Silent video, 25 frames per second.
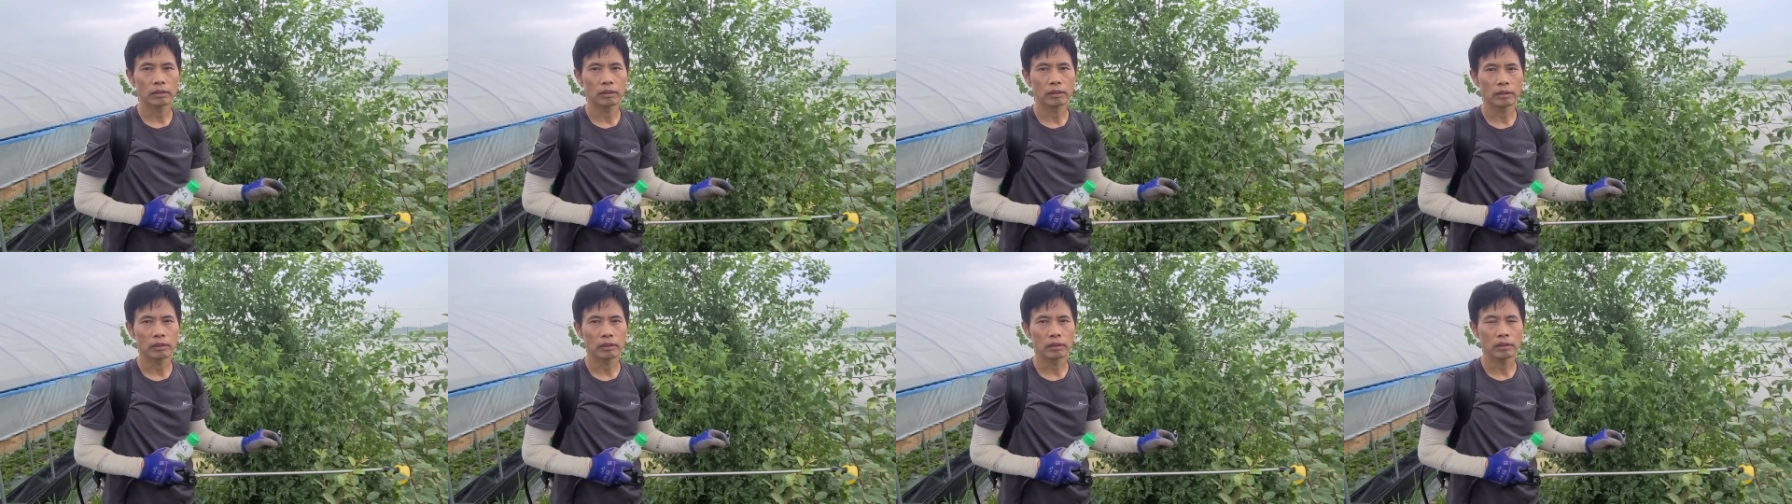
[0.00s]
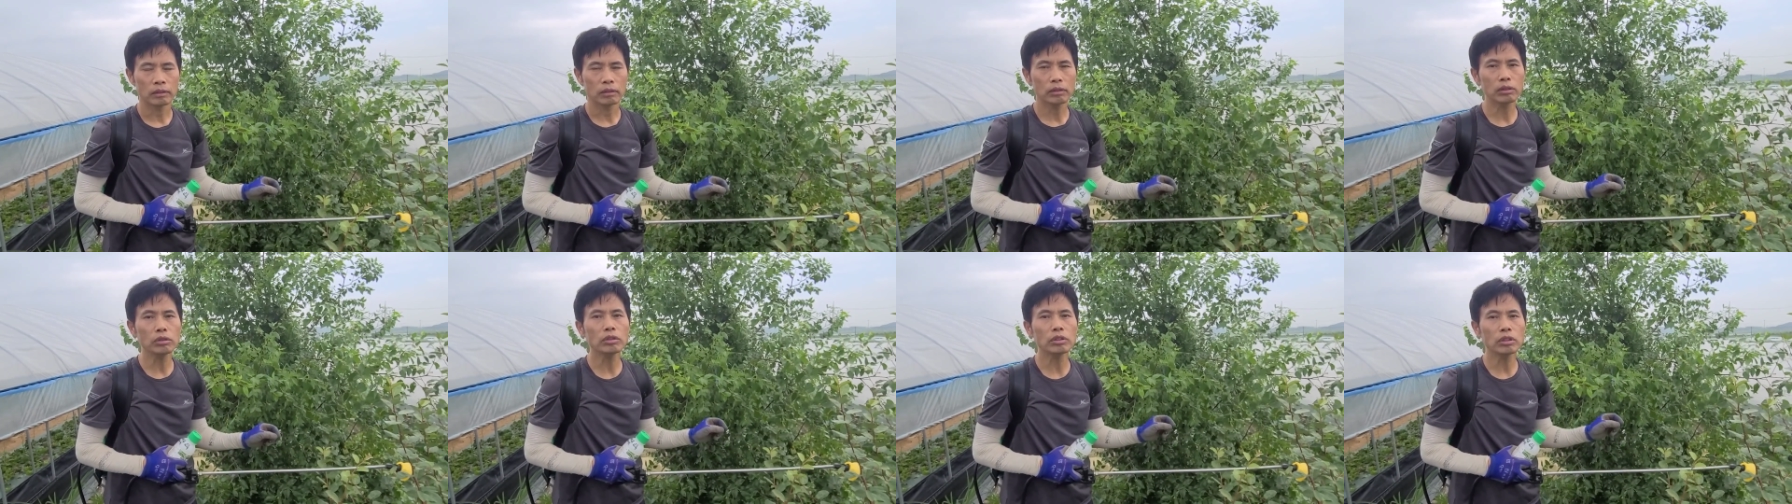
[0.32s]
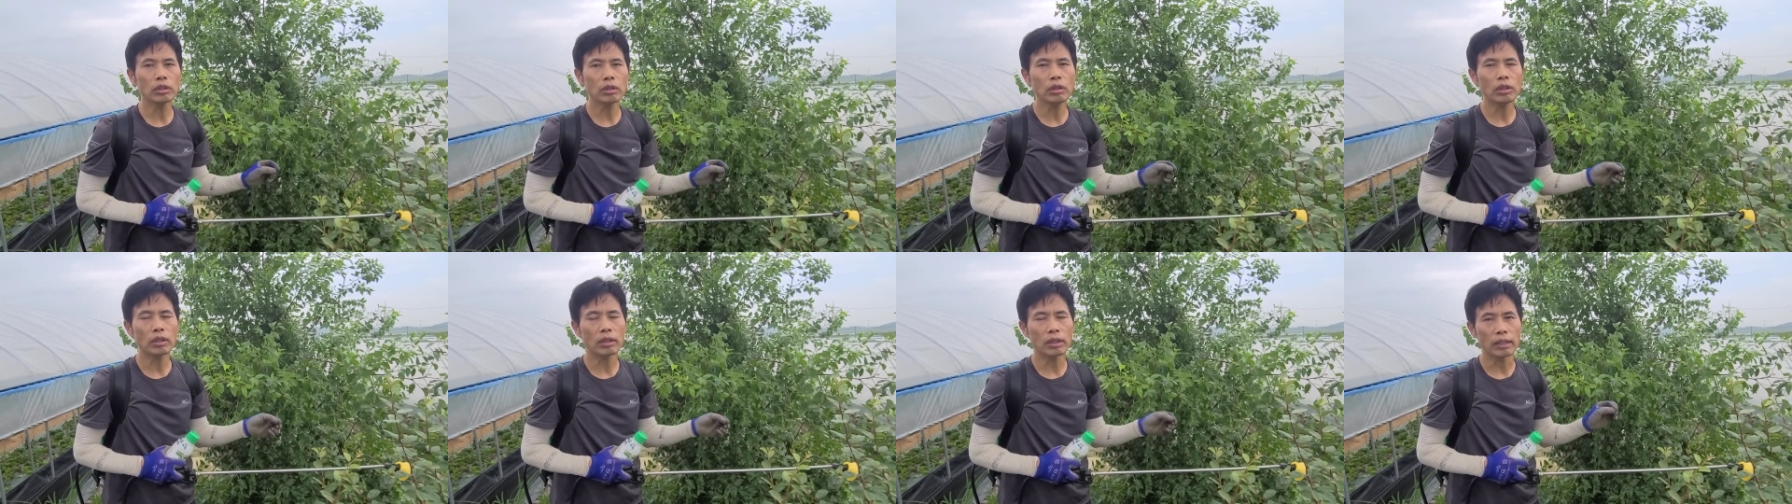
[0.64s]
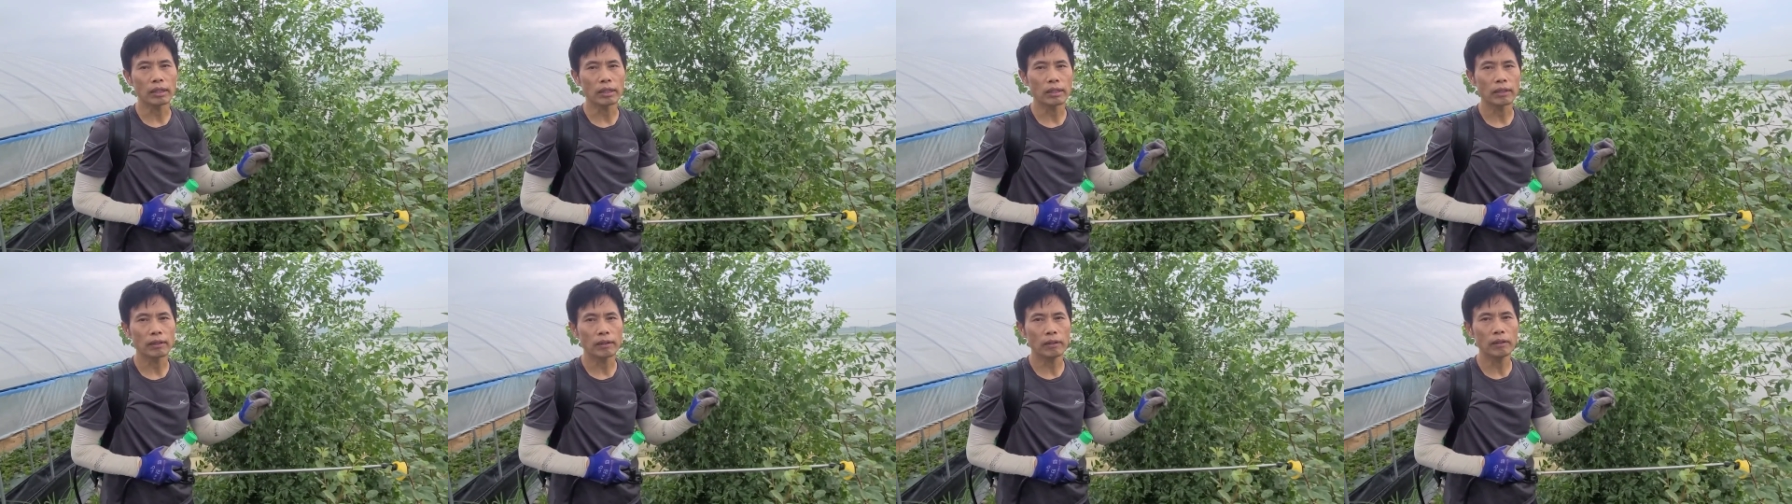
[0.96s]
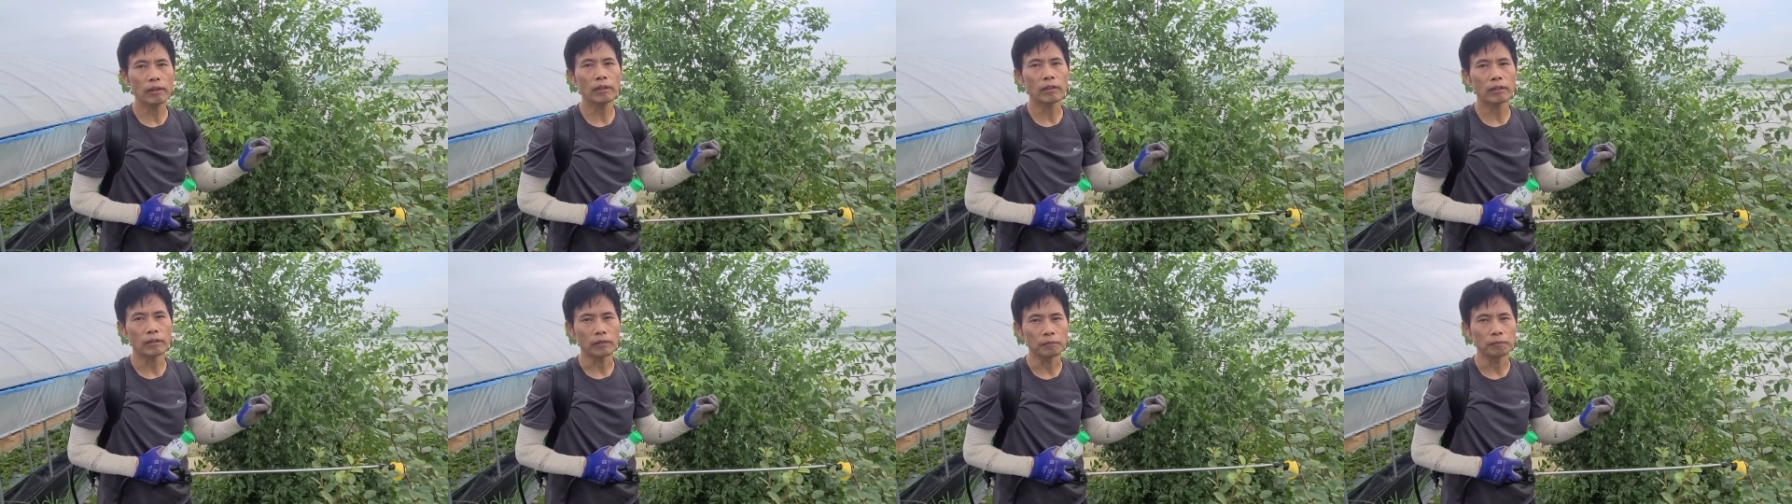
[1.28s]
보면 이렇게 그치, 씨에
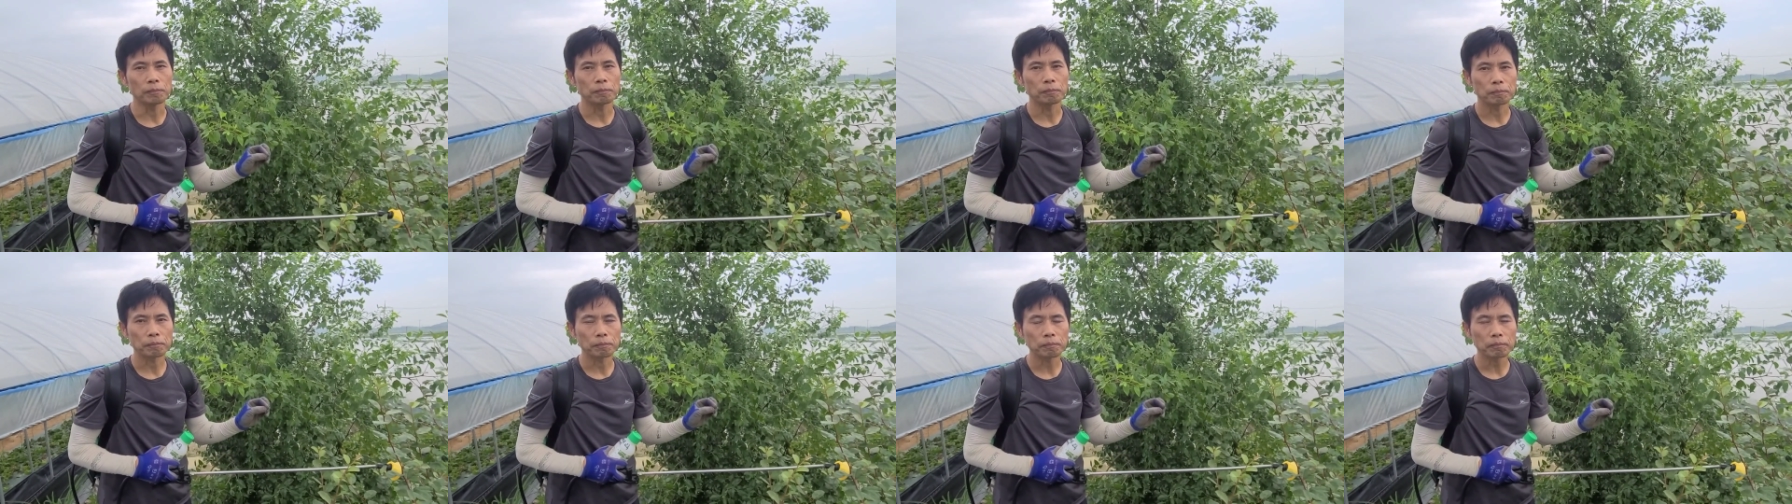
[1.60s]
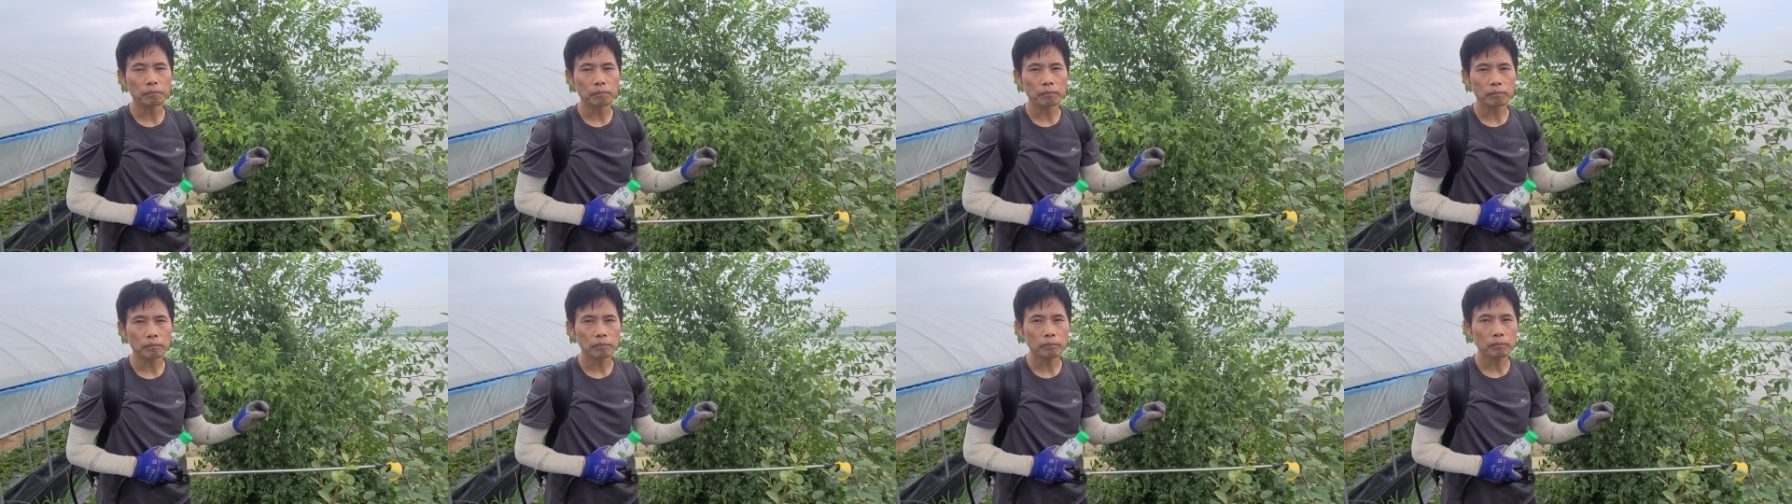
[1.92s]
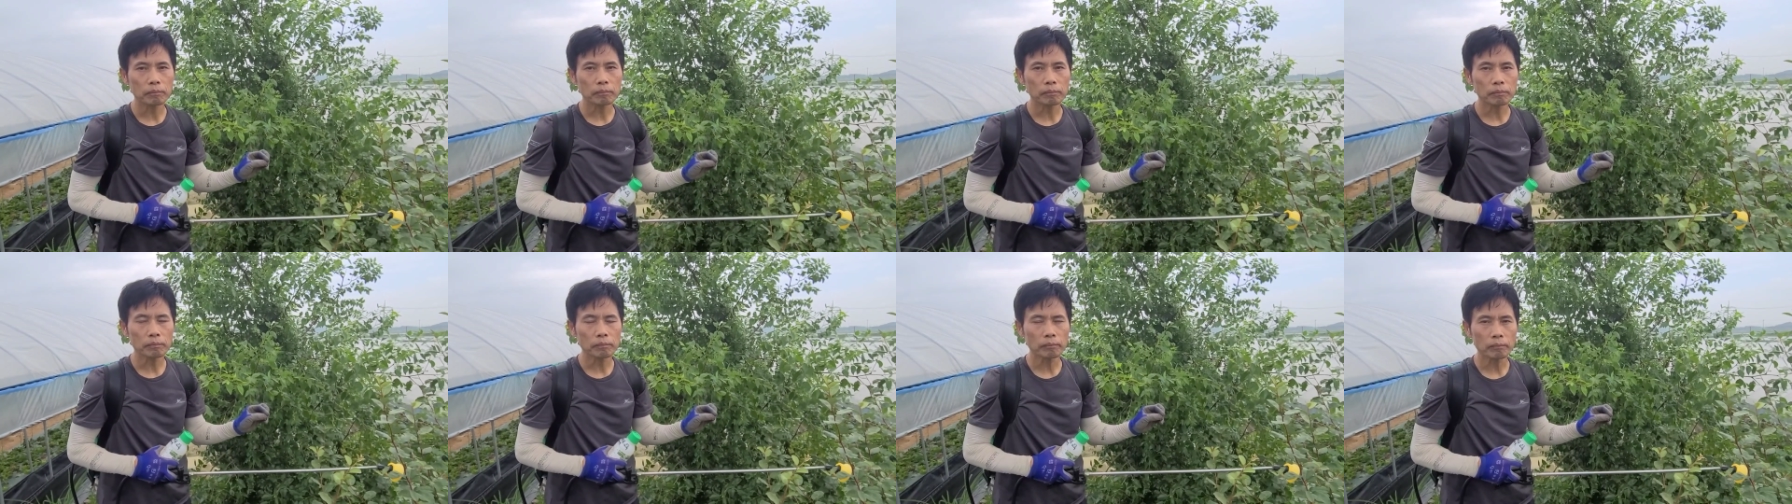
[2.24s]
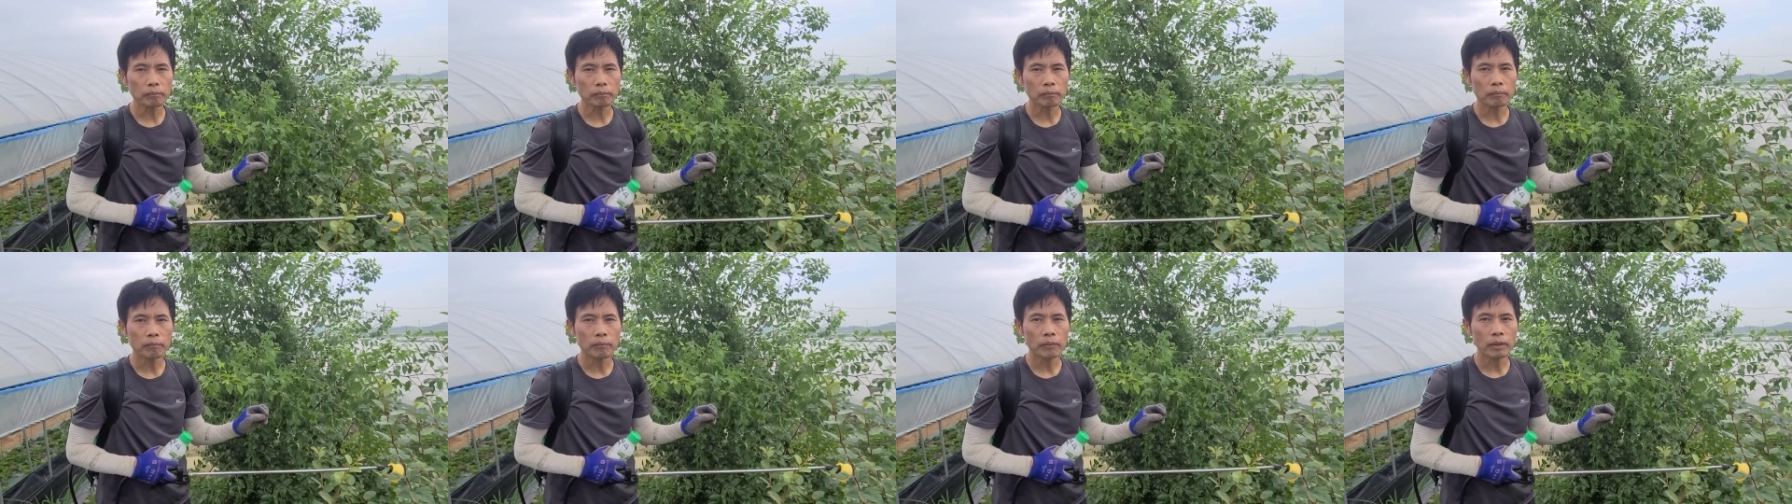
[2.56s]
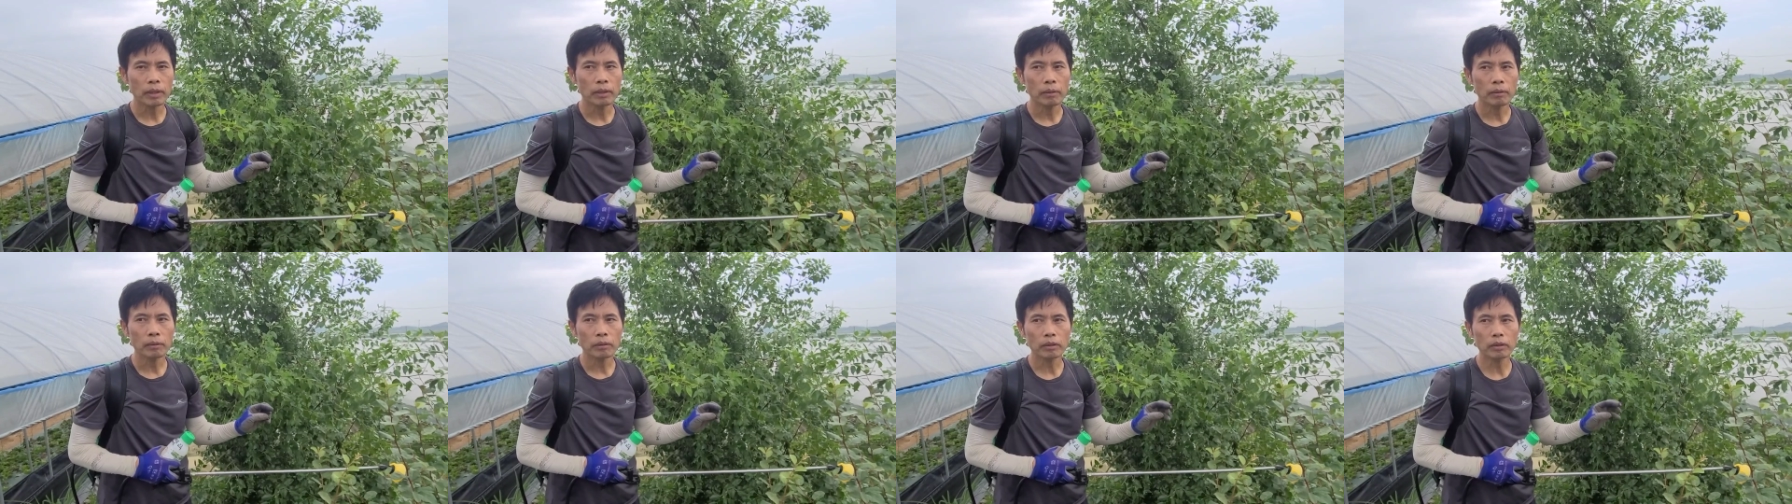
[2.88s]
응. 응, 안에
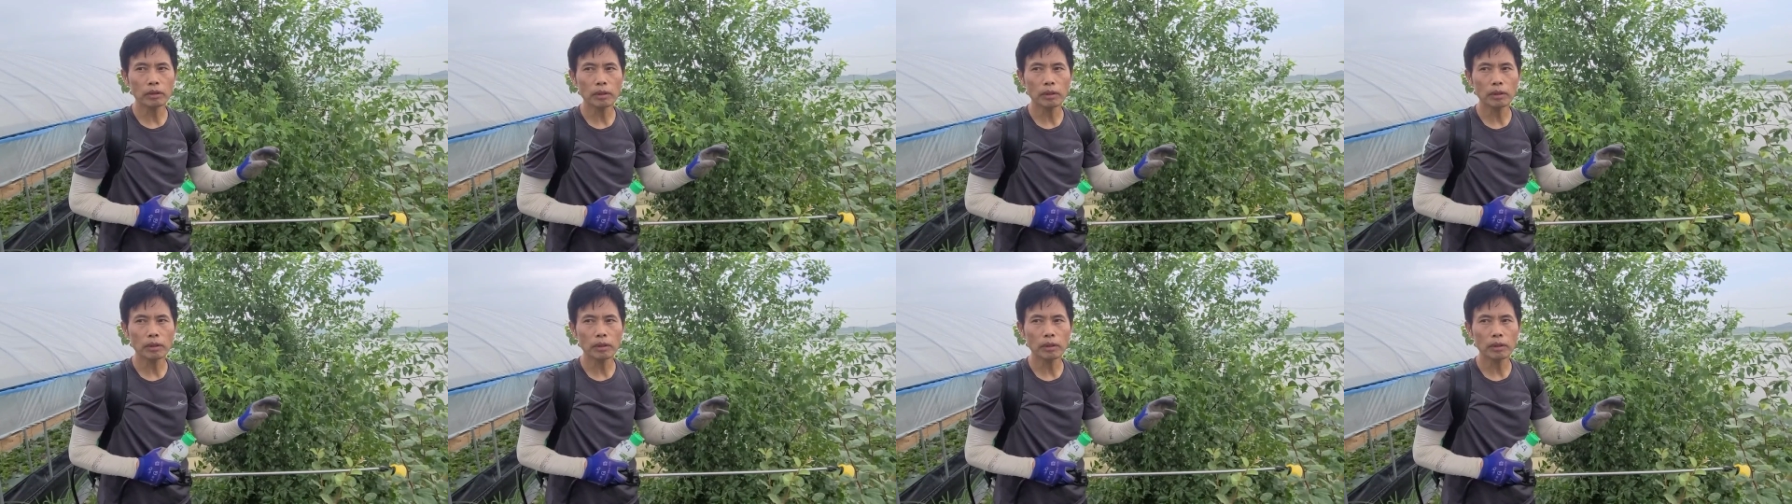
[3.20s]
아.